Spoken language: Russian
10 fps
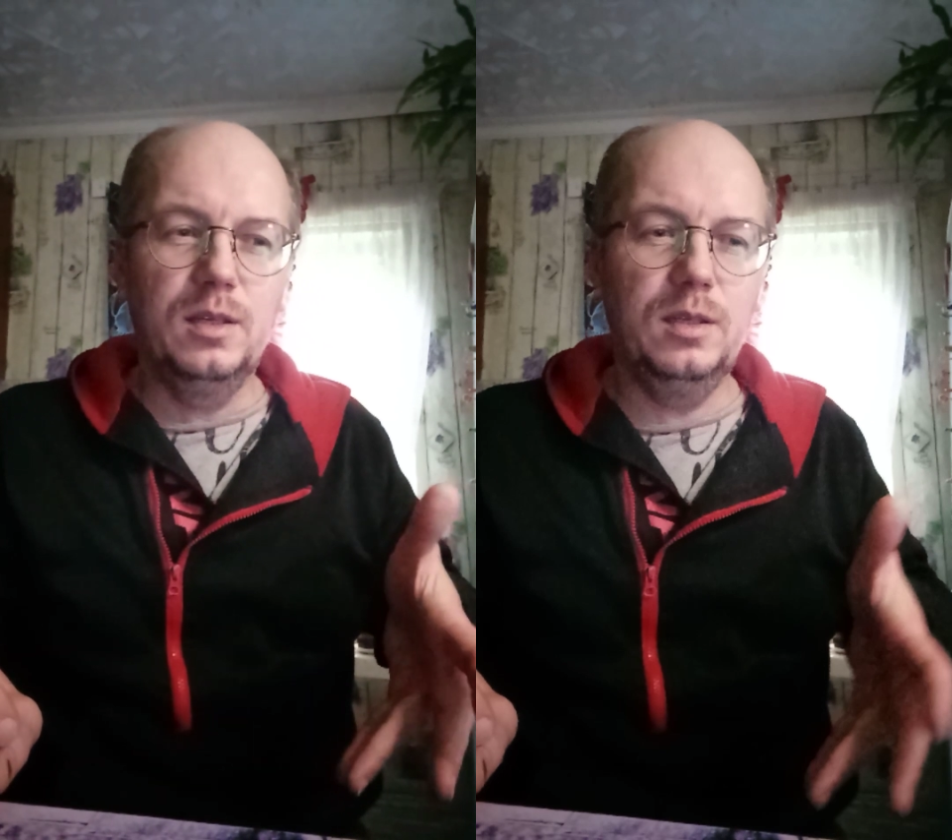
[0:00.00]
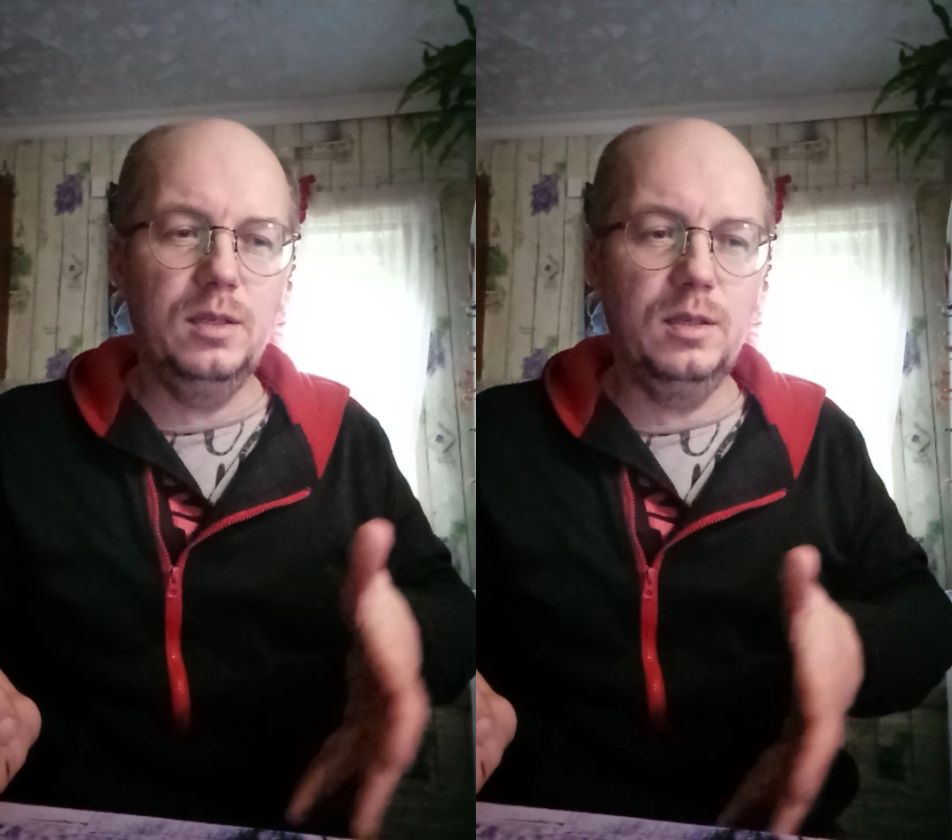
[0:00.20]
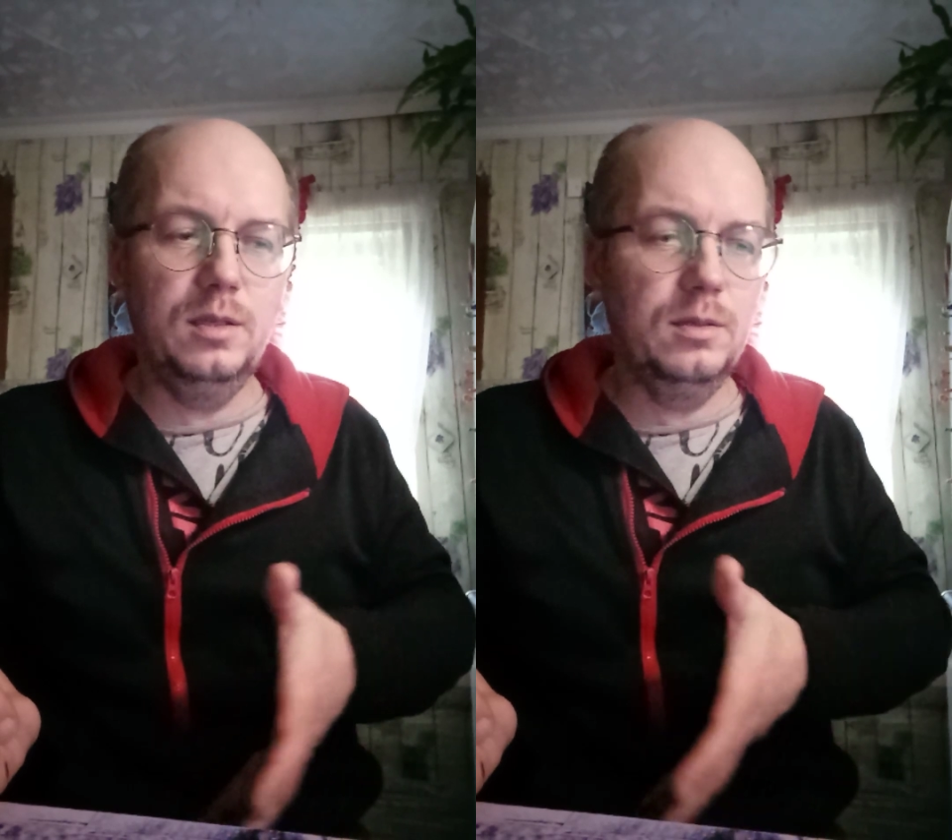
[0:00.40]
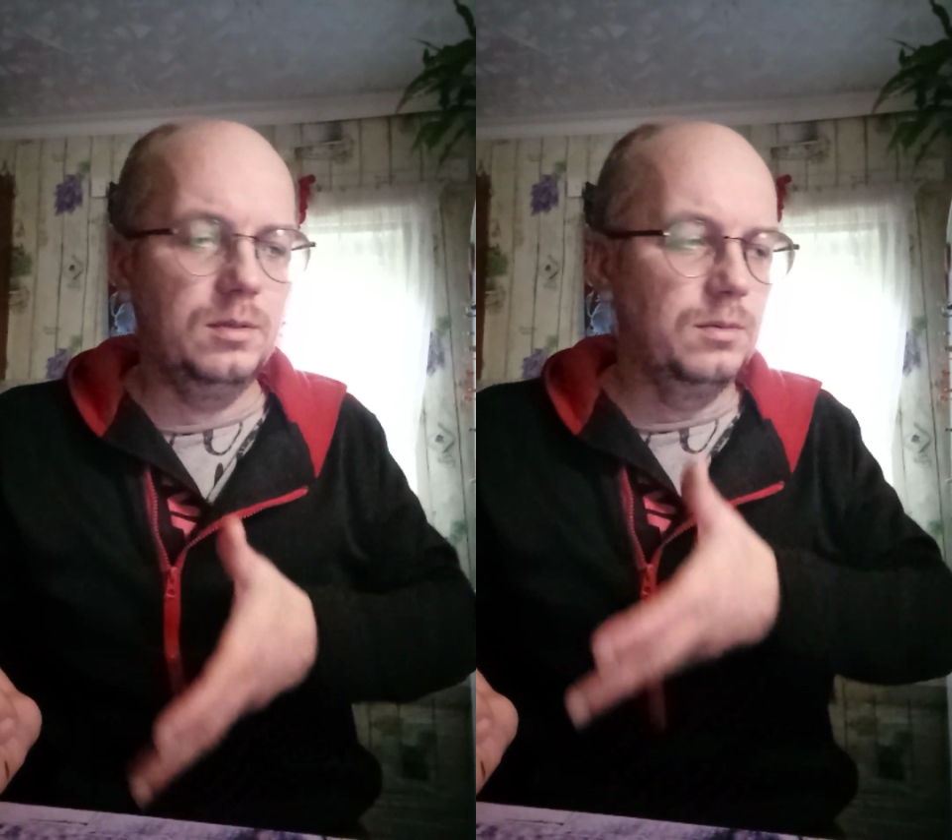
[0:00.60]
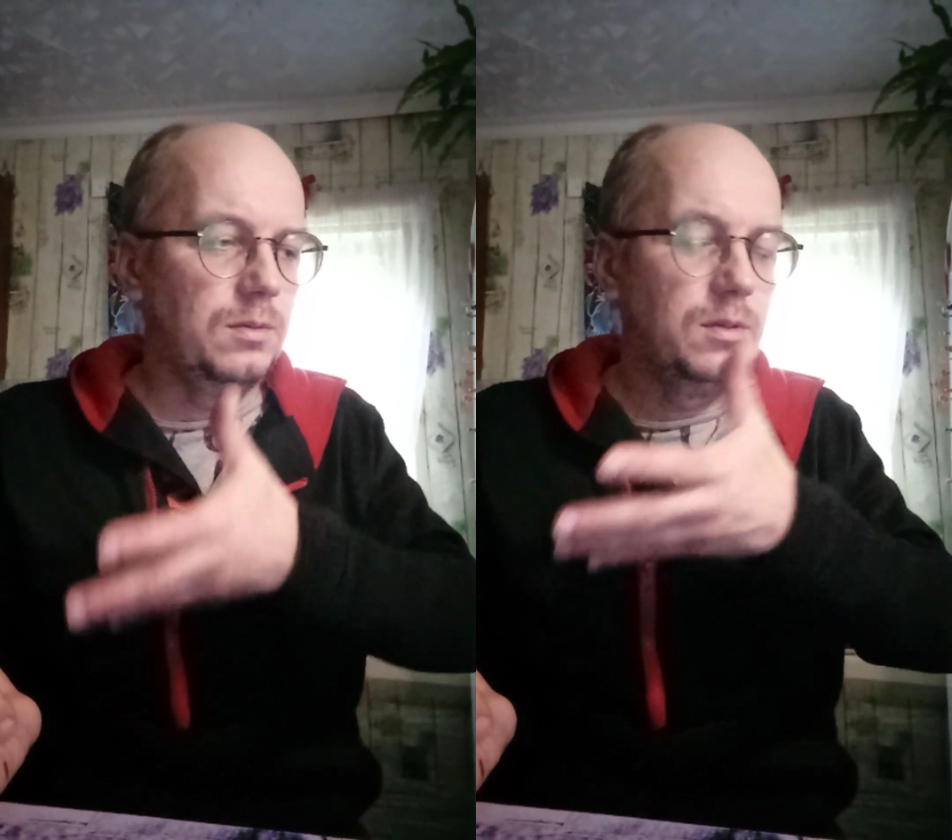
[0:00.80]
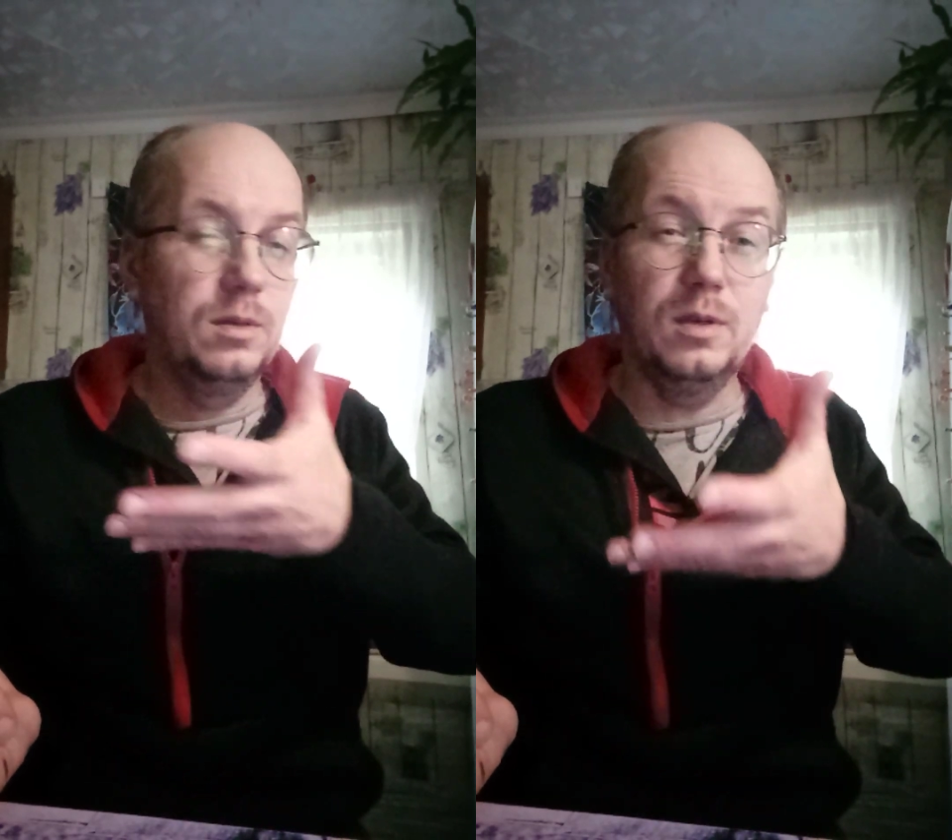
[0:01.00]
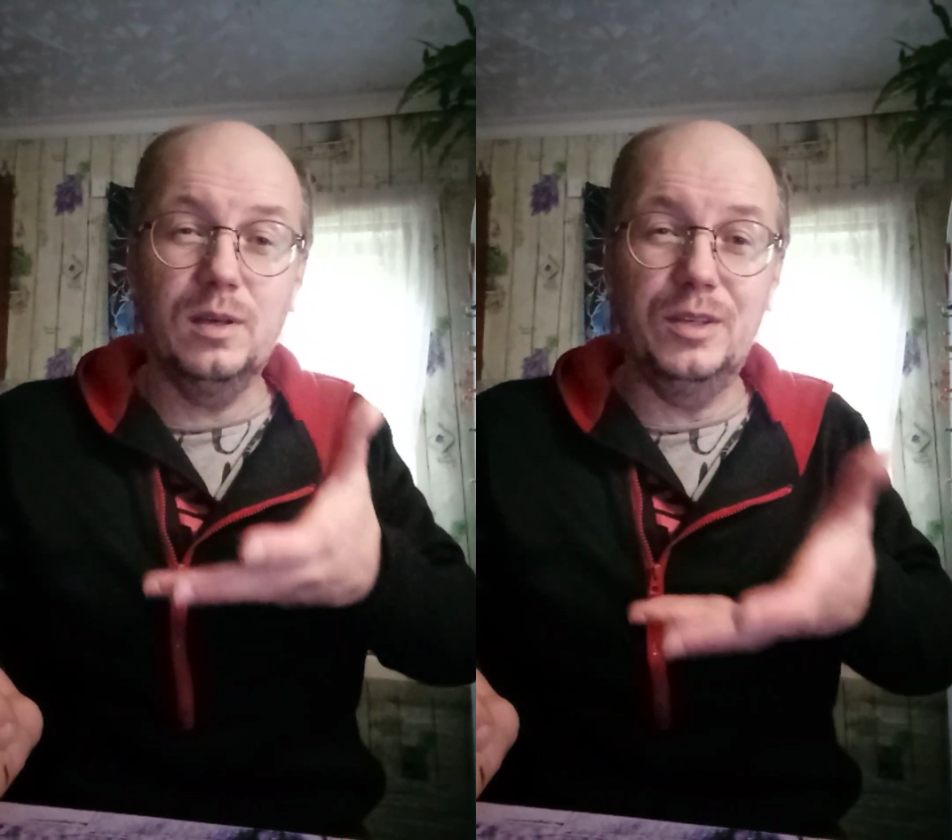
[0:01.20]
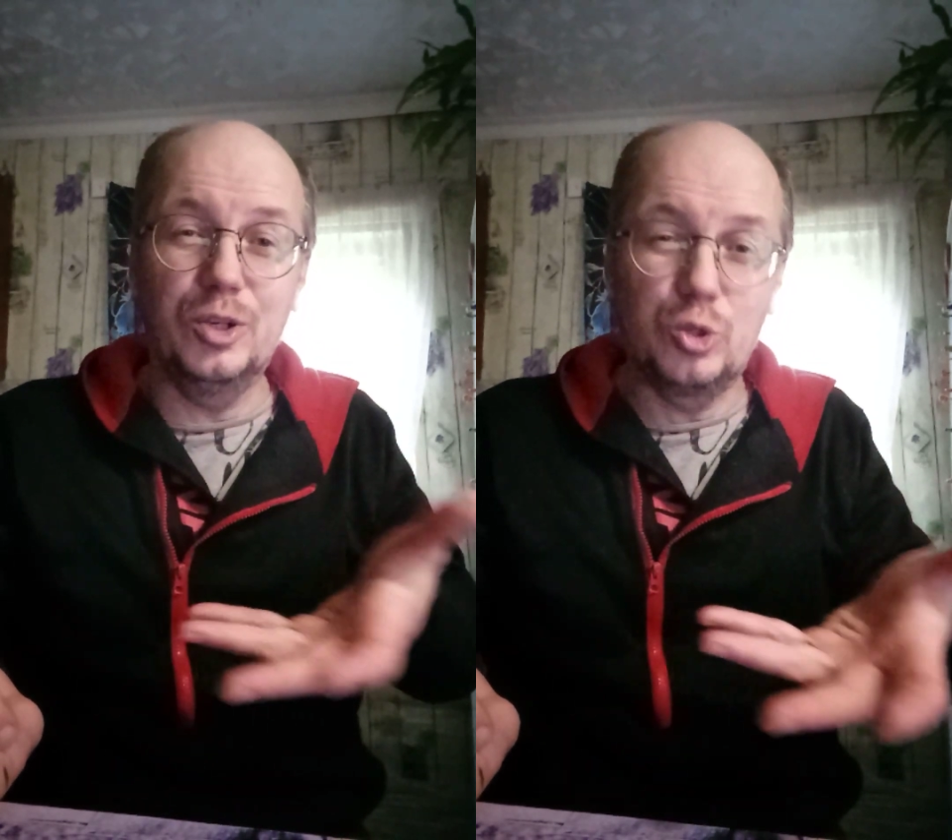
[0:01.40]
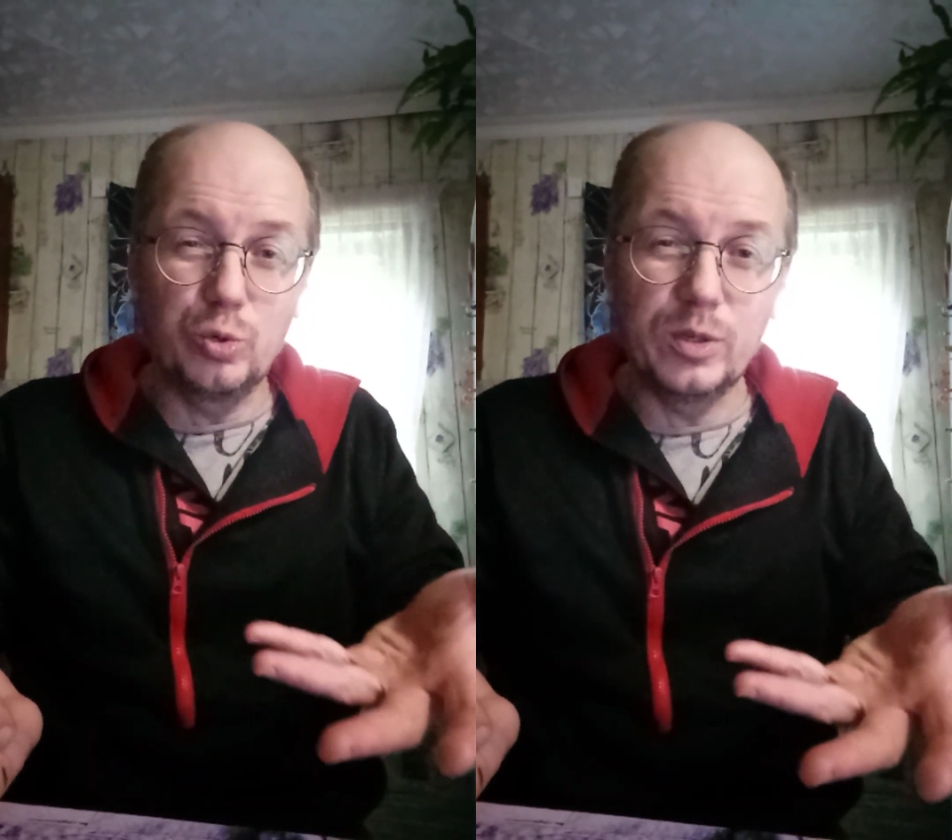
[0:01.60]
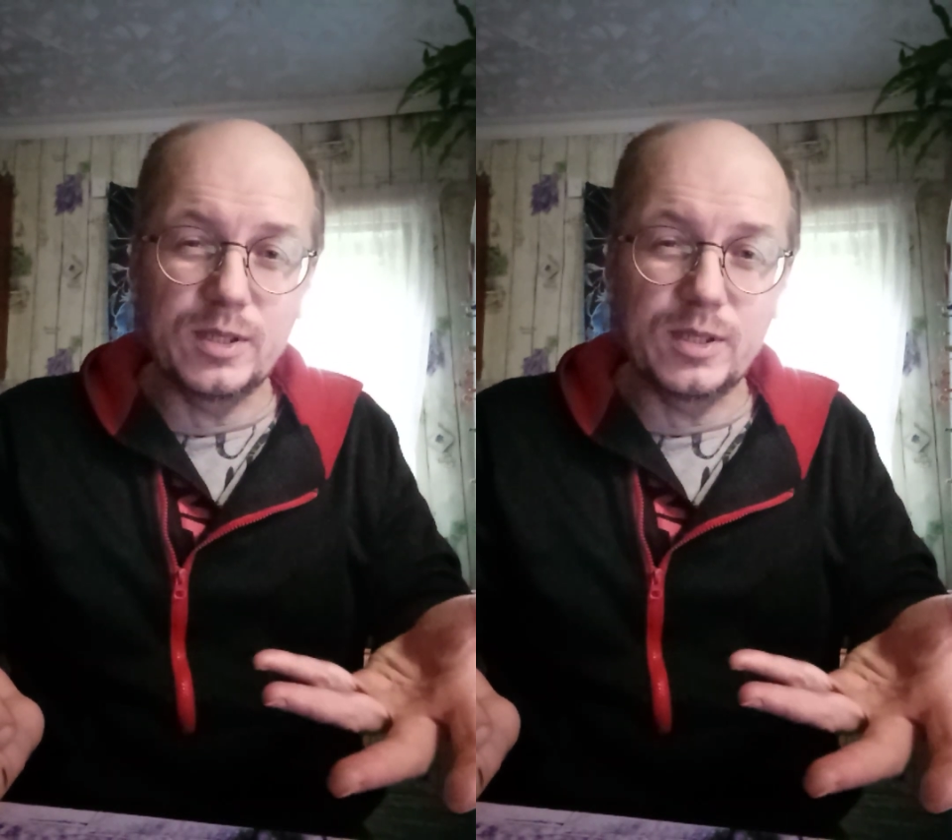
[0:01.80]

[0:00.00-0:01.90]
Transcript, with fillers: и Ишуа